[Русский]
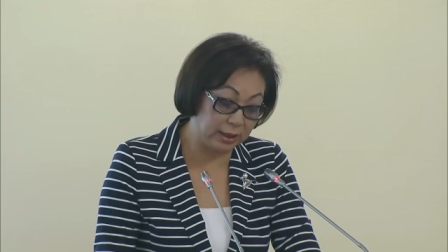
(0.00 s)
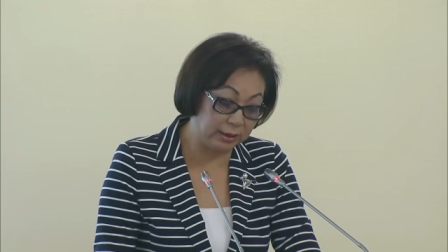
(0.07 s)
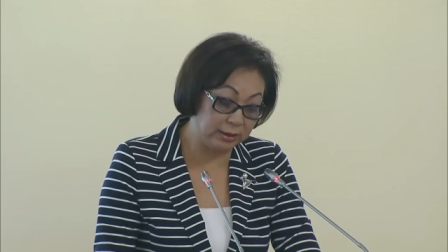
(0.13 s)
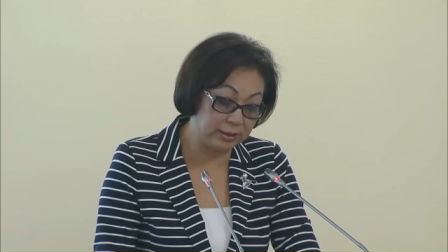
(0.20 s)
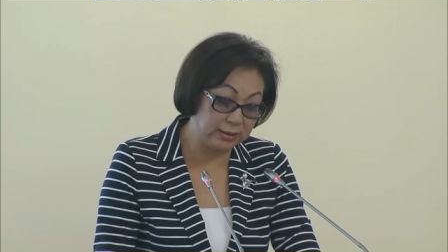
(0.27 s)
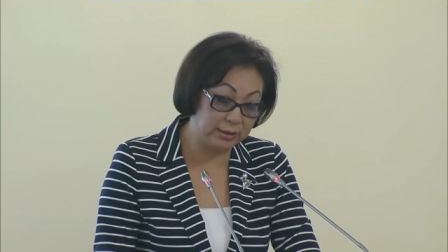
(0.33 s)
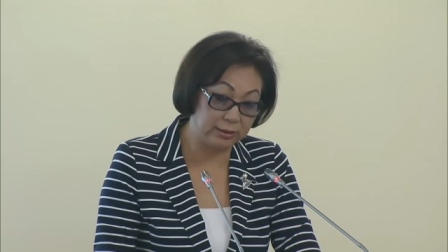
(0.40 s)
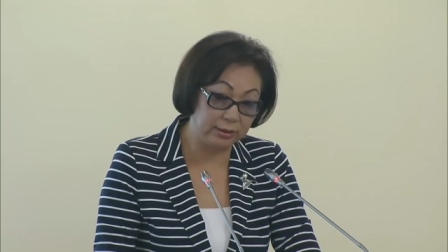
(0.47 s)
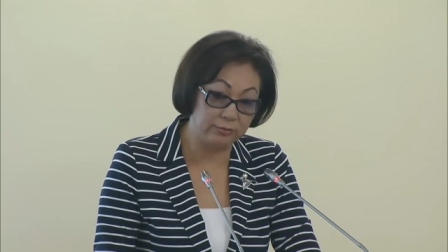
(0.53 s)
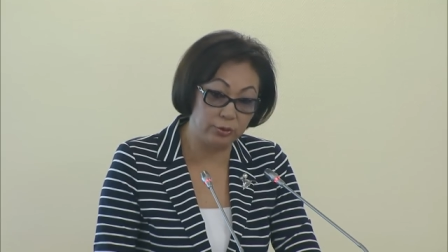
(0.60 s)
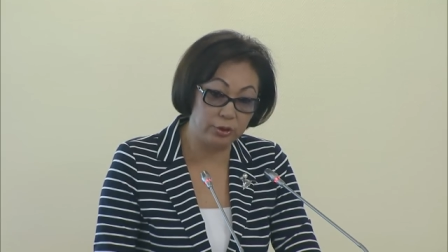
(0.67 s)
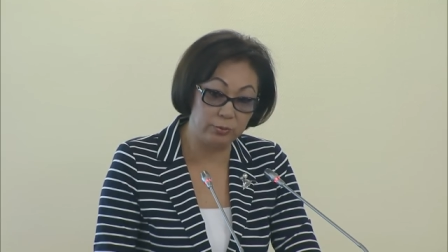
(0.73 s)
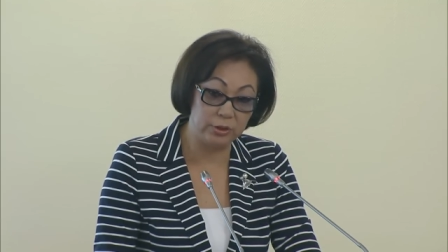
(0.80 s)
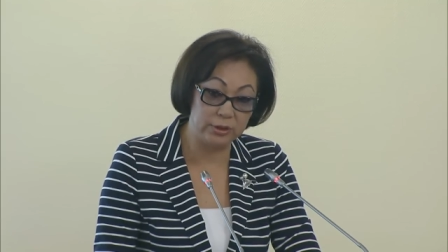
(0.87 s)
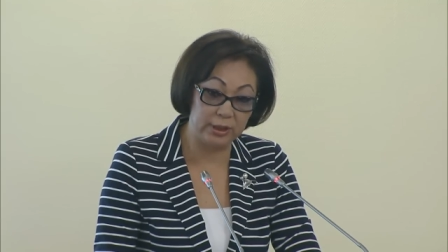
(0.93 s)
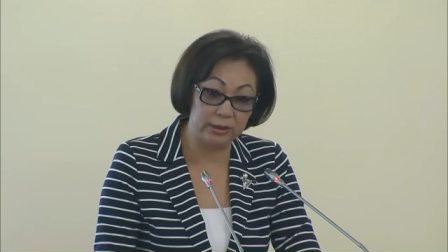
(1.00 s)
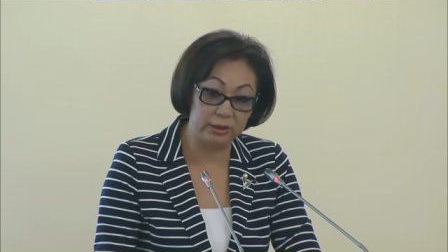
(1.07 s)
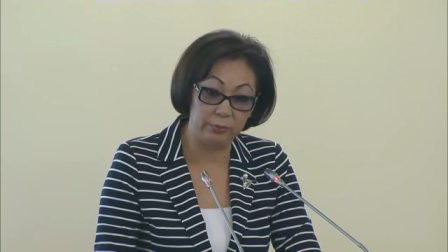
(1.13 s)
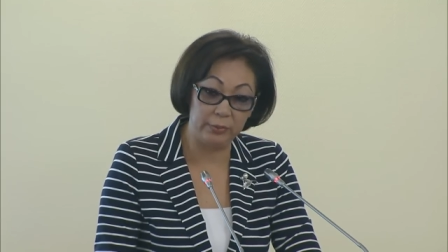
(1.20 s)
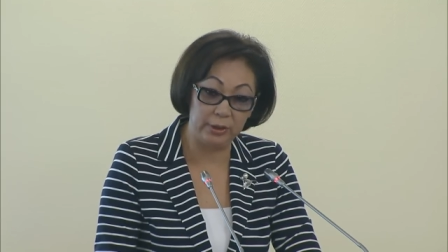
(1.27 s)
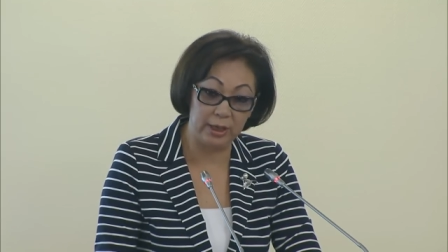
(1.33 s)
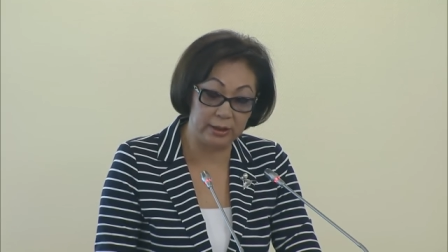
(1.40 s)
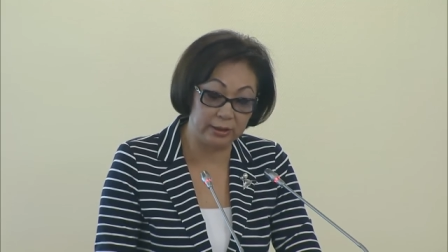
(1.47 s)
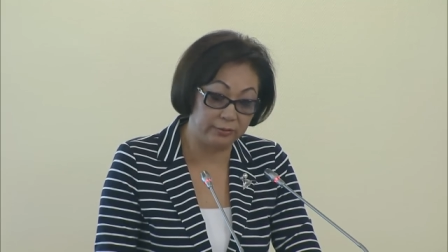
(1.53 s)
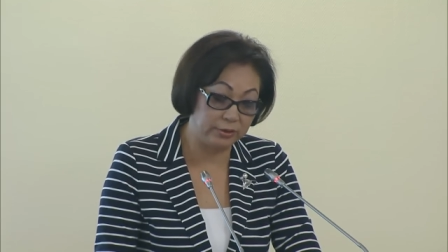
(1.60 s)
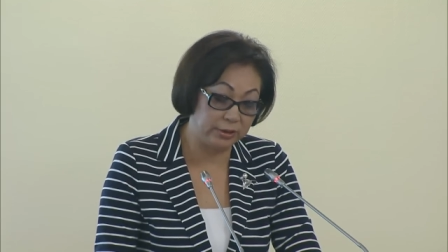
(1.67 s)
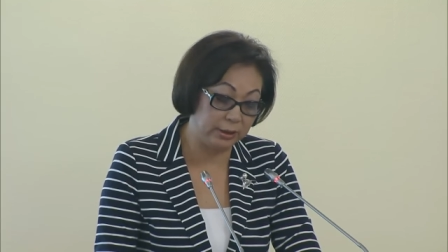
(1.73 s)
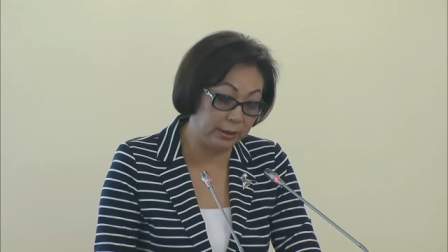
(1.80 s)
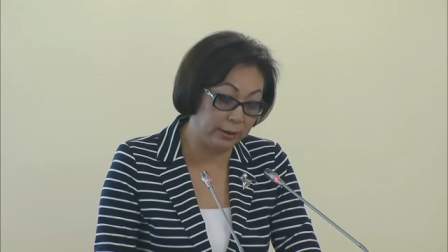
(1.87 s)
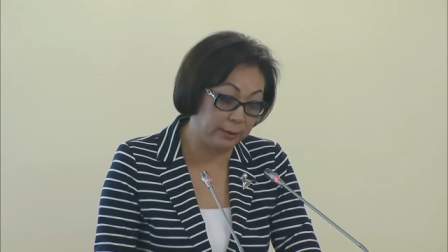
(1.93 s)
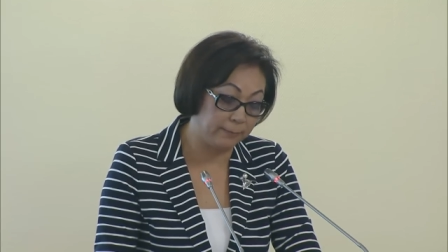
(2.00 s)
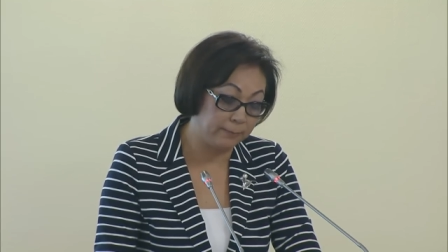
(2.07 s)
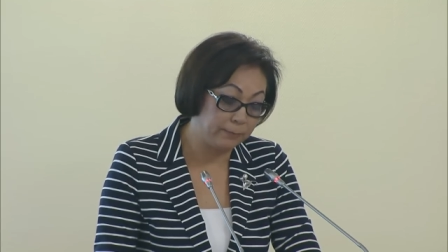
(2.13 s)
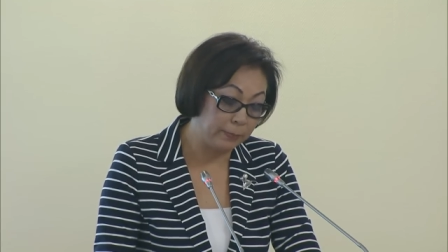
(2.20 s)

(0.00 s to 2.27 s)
1,8 миллиардов тенге.